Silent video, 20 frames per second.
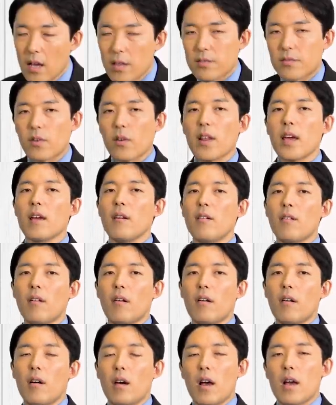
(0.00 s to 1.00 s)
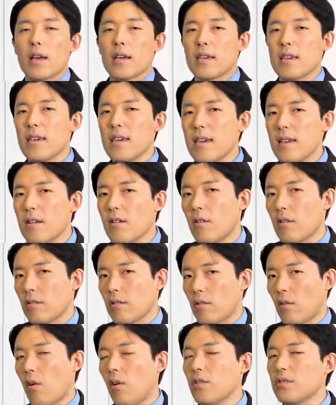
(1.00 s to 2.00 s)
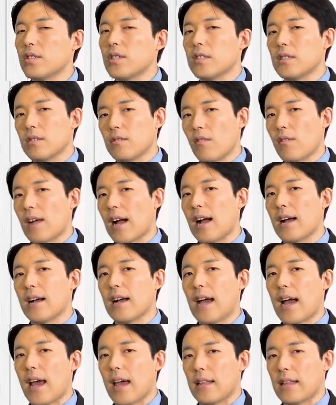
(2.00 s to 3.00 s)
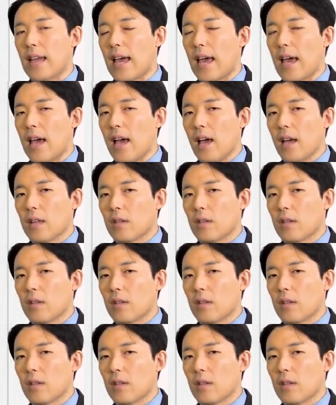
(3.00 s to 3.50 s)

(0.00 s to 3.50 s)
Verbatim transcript: それをイーロン個人の考えで